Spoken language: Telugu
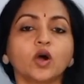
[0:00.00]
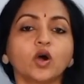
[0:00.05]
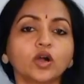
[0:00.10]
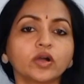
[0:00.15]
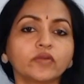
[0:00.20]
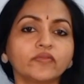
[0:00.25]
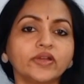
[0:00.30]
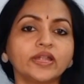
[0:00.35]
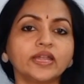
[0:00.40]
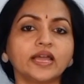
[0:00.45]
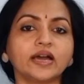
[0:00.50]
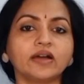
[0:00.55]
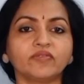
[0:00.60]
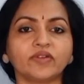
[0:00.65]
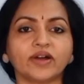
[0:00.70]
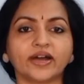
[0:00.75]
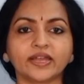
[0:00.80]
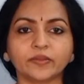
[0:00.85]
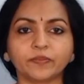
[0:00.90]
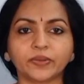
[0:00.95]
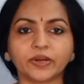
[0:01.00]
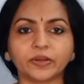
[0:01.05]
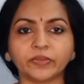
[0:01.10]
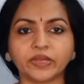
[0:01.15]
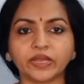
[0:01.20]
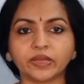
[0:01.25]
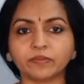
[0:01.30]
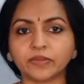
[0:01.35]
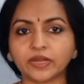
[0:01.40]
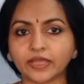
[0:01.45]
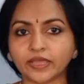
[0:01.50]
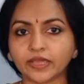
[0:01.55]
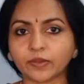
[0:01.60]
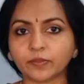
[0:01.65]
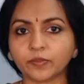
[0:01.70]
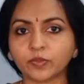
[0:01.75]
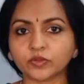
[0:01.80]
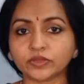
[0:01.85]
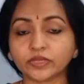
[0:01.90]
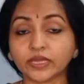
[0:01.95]
ఒకవేళ వారి ప్రమేయం
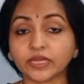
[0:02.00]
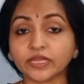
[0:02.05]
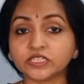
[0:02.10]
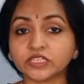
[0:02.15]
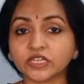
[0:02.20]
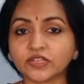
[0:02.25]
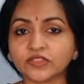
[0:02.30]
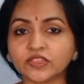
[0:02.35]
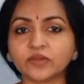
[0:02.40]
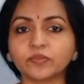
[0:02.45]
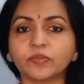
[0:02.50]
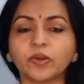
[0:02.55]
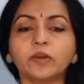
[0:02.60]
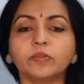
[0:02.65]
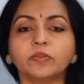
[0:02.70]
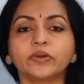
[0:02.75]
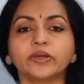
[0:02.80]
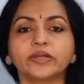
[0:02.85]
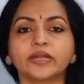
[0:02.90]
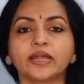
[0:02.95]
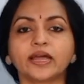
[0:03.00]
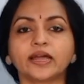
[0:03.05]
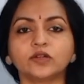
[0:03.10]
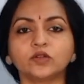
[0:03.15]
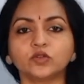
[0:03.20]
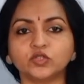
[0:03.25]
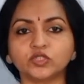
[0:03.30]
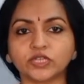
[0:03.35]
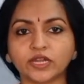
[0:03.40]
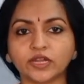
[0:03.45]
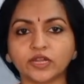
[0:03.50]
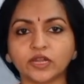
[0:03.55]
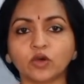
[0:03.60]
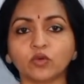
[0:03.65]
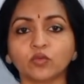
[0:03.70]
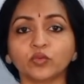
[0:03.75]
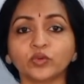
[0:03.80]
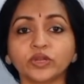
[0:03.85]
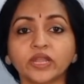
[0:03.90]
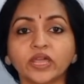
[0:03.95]
లేకపోతే చంద్రబాబు ఇన్నాళ్లు
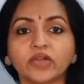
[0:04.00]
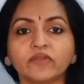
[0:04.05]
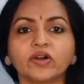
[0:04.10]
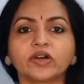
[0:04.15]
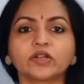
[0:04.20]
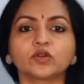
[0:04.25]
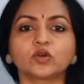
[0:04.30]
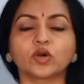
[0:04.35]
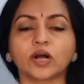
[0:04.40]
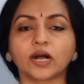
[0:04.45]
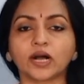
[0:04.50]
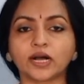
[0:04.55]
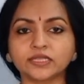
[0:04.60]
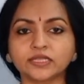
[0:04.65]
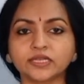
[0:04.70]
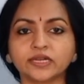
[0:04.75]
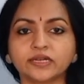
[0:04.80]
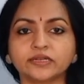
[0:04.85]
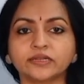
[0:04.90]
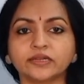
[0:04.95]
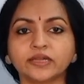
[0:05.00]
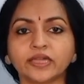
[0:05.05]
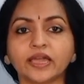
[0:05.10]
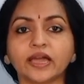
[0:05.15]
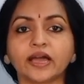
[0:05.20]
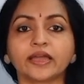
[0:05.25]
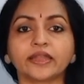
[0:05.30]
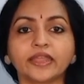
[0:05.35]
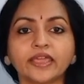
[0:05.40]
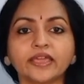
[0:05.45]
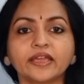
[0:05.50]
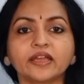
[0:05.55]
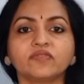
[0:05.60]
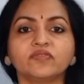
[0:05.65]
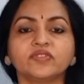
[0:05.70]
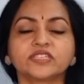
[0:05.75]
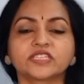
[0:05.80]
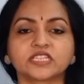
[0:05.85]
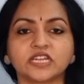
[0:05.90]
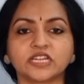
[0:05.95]
జైల్లో ఉండేవారు కాదు అని అనేక
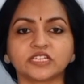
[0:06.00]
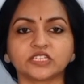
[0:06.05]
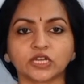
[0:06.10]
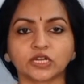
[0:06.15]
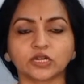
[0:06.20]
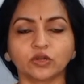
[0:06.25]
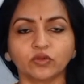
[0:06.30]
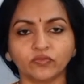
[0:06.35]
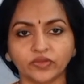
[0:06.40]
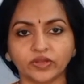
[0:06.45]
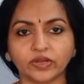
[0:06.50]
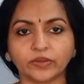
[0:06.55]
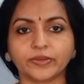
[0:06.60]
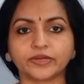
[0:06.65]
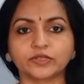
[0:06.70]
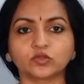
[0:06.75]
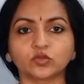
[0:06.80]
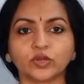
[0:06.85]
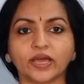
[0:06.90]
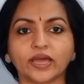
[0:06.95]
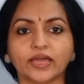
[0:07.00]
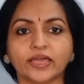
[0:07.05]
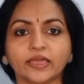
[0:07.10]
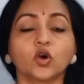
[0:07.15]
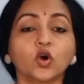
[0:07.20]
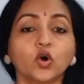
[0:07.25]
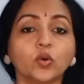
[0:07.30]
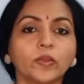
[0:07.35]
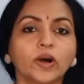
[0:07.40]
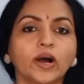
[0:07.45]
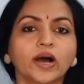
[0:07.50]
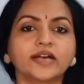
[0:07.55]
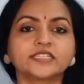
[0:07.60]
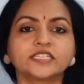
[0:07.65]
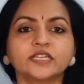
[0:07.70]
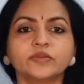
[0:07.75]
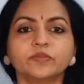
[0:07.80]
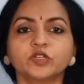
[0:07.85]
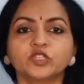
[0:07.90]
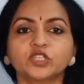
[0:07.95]
విశ్లేషణలు వినబడుతున్నాయి ఓ
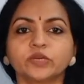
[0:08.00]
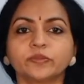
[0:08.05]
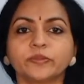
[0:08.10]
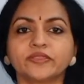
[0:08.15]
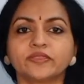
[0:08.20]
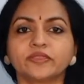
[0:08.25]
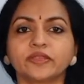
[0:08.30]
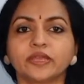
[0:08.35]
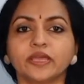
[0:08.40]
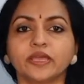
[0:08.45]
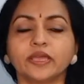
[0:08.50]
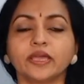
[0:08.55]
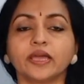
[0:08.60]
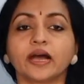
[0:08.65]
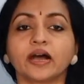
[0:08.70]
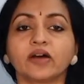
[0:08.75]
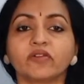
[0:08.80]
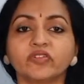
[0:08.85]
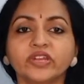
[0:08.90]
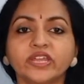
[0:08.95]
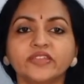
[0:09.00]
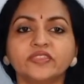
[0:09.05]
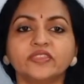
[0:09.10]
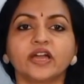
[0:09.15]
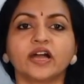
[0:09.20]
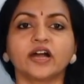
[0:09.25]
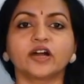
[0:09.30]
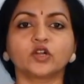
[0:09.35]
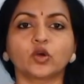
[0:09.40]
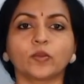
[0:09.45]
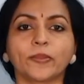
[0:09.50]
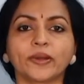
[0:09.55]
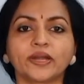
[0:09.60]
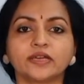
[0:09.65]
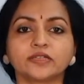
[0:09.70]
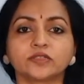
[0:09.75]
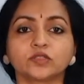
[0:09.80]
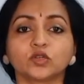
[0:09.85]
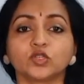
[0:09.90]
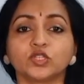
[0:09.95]
మాజీ ముఖ్యమంత్రి అవినీతి
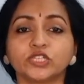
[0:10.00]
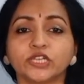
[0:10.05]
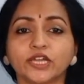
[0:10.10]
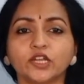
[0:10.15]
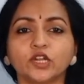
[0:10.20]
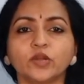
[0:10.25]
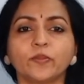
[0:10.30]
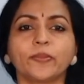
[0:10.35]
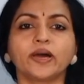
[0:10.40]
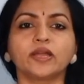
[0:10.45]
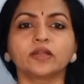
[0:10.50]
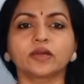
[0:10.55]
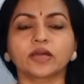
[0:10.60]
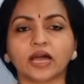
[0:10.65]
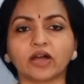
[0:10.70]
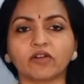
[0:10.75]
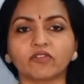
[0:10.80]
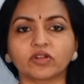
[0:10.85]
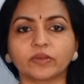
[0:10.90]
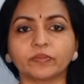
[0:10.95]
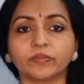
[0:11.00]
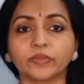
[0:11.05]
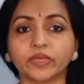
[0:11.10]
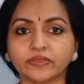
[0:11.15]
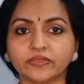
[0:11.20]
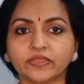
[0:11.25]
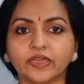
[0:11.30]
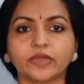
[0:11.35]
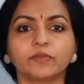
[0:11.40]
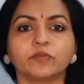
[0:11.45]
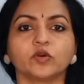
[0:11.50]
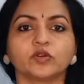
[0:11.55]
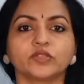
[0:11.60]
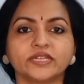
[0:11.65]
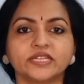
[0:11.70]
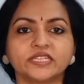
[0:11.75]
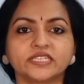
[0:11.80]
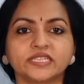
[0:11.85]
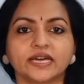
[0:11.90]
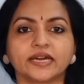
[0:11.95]
ఆరోపణలతో జైలు పాలు కావడం ఇదే
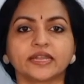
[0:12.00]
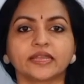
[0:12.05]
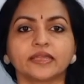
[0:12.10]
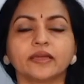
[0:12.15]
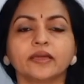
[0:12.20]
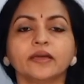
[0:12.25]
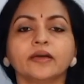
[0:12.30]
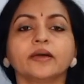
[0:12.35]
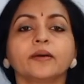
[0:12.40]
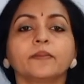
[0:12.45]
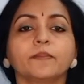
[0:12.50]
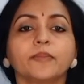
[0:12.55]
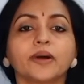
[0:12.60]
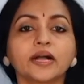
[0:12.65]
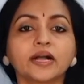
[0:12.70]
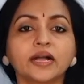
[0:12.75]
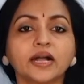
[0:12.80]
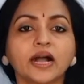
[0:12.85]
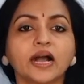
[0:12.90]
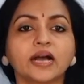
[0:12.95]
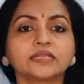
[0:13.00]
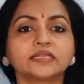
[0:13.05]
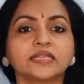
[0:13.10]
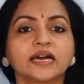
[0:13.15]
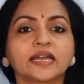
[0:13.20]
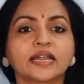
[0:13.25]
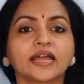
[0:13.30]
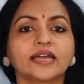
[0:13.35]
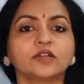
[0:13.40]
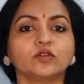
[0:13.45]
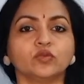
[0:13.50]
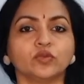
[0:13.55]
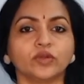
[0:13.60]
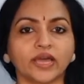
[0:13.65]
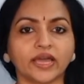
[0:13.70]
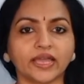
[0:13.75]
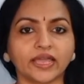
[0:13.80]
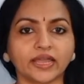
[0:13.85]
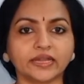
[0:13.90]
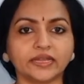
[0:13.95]
మొదటిసారి పక్క ఆధారాలు
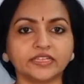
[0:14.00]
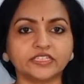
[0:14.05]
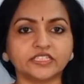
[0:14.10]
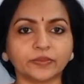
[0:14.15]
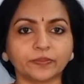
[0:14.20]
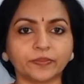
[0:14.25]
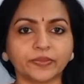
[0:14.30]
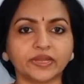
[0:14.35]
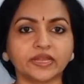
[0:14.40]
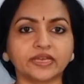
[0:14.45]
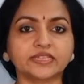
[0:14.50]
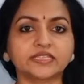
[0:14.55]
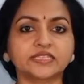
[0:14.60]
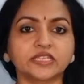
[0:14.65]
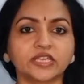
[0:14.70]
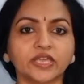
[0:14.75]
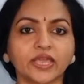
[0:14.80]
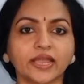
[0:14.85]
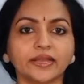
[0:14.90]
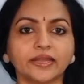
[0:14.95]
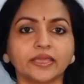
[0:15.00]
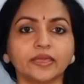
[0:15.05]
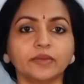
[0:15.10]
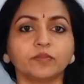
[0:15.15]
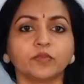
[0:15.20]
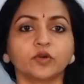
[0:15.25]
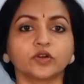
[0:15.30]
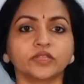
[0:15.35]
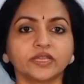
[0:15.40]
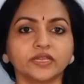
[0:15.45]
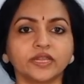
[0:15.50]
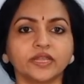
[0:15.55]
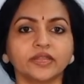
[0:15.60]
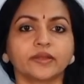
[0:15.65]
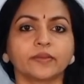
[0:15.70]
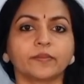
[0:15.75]
ఉన్నాయని చెప్పిన సిఐడి మొదటి